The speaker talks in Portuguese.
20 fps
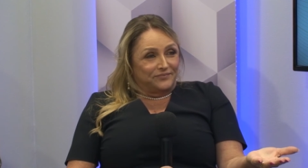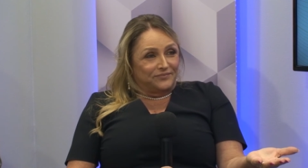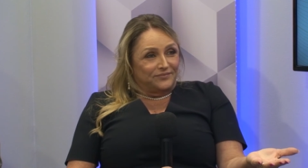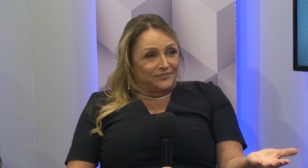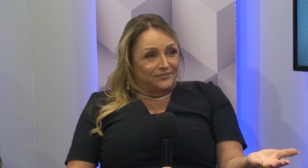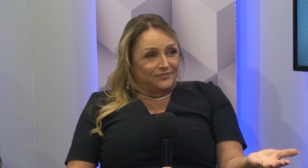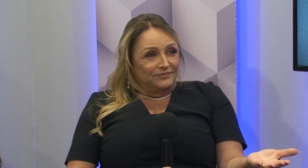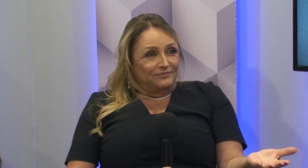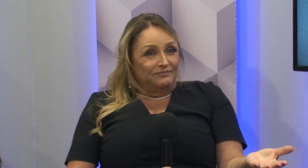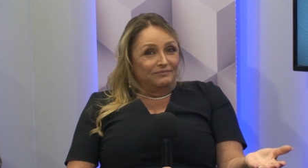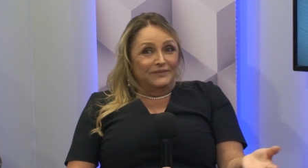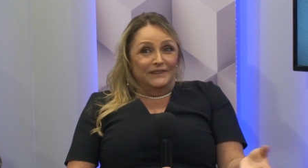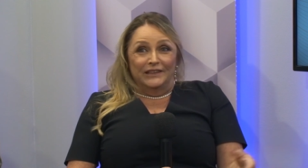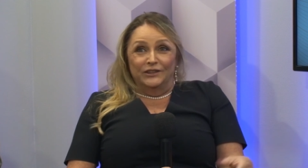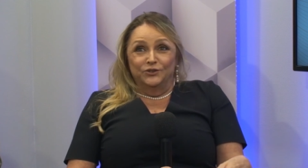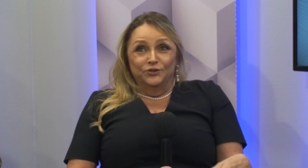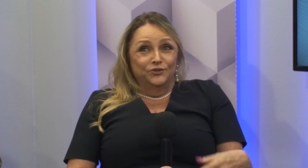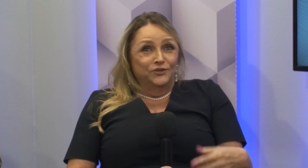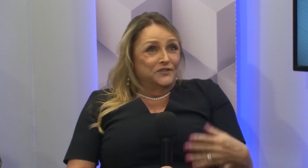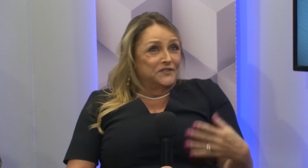Tá. E
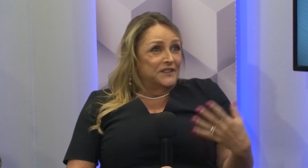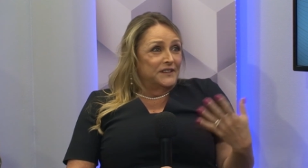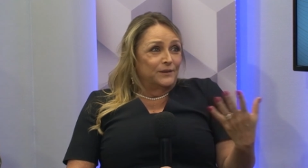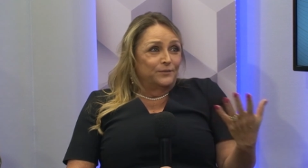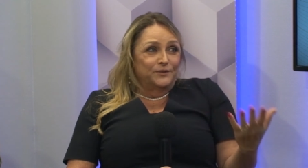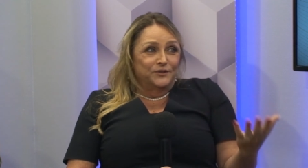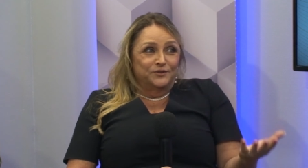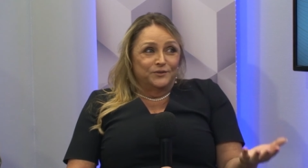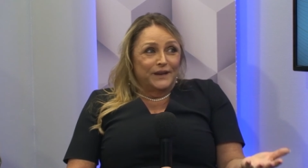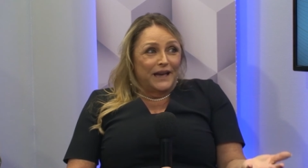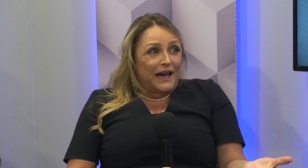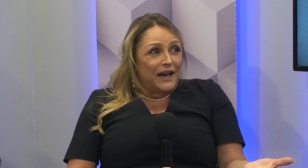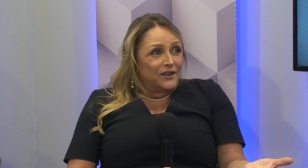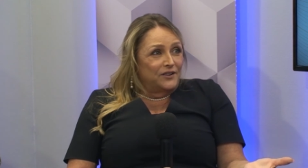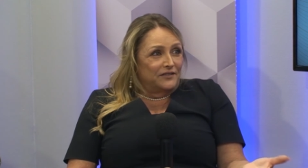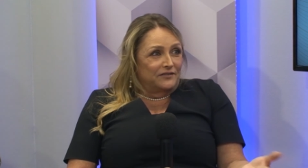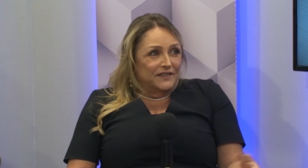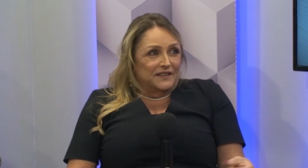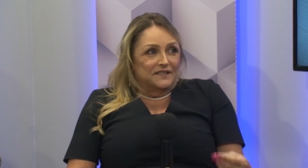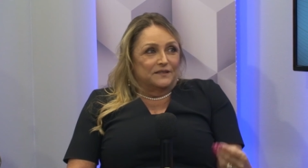tudo isso era muito
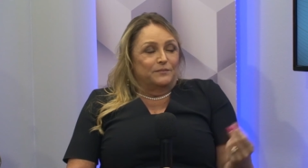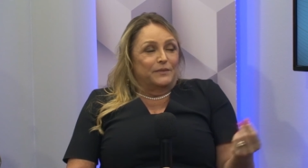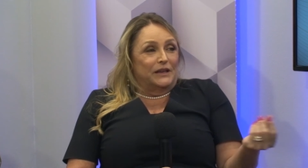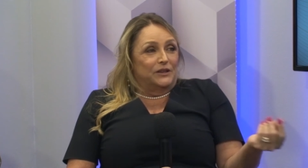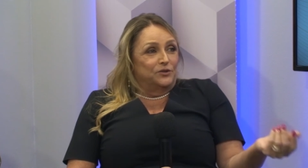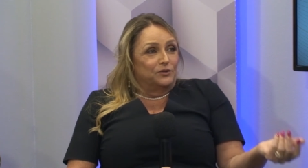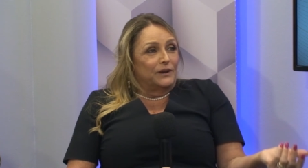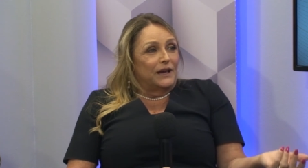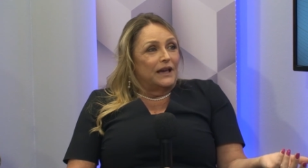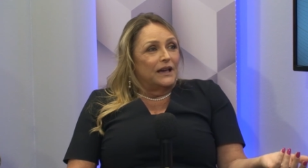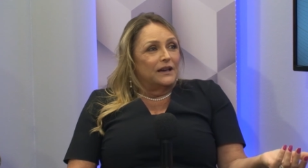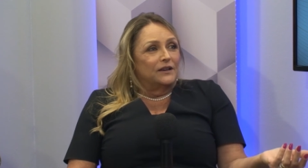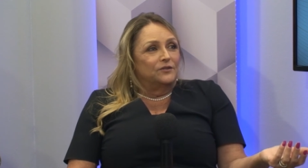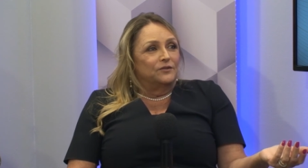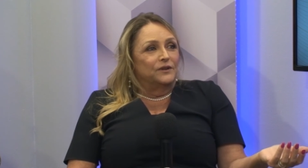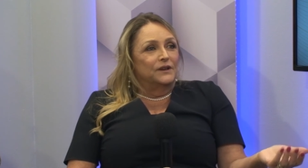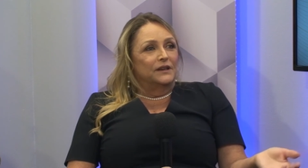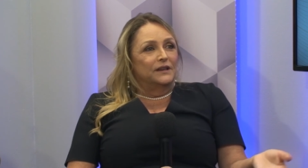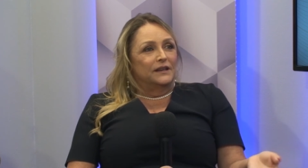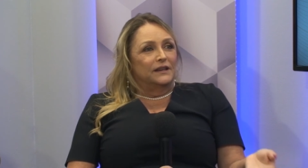caro, investimento
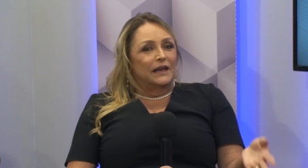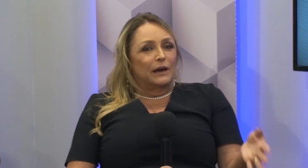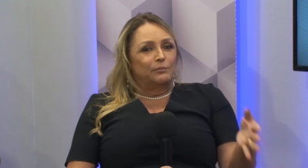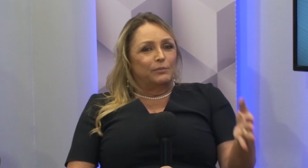caro. E